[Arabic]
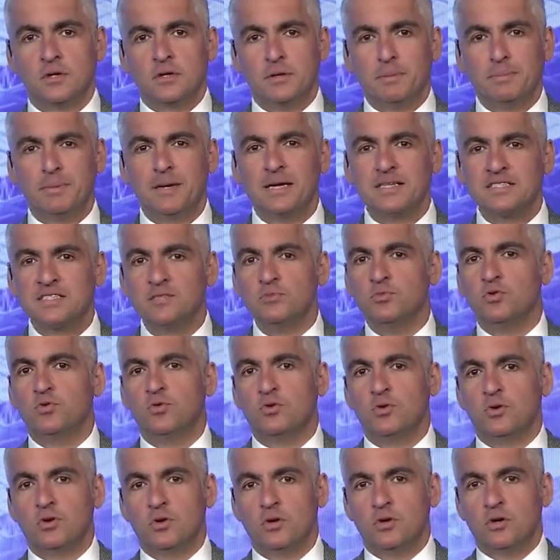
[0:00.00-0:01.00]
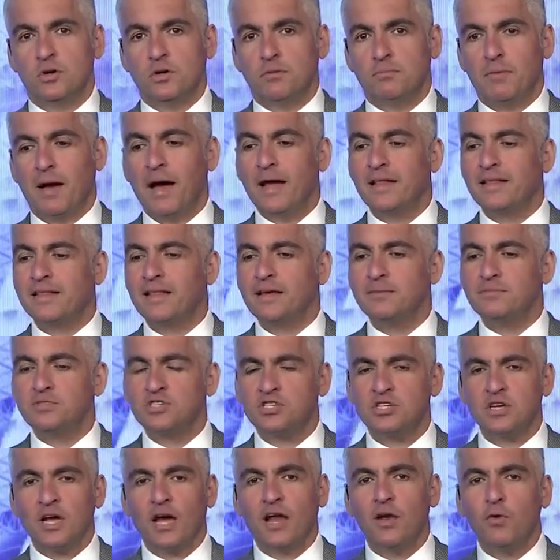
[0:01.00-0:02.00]
باسمه ما
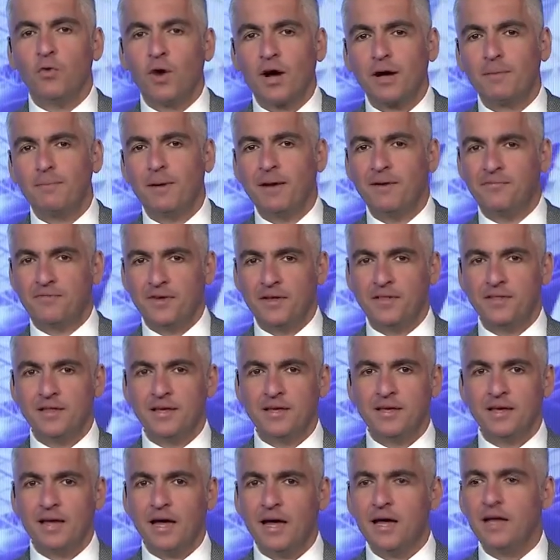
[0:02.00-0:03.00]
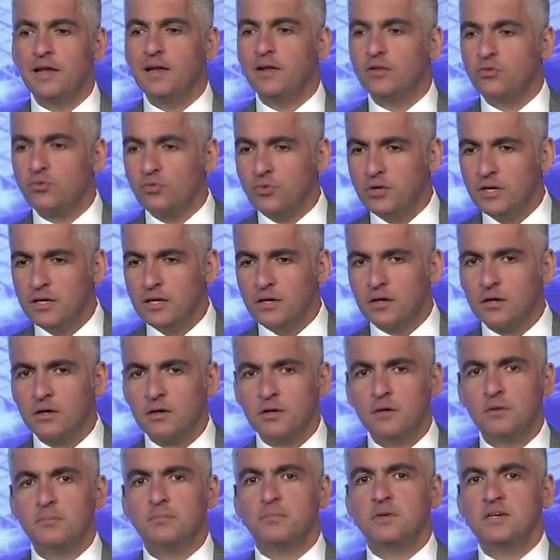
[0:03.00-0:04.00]
قدمش الوجبه الفنيه اللي تليق
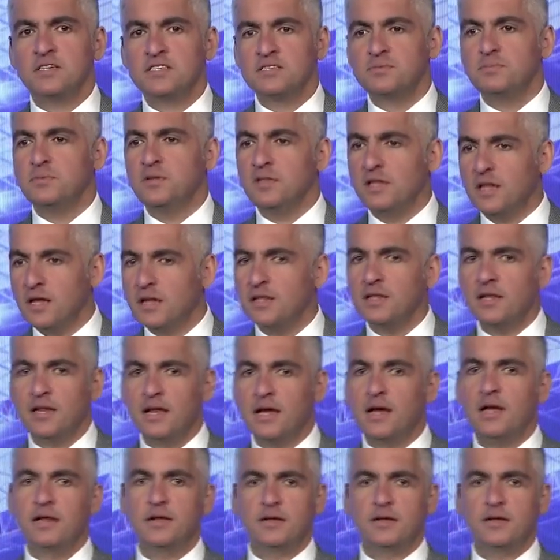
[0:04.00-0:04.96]
باسم النادي الاهلي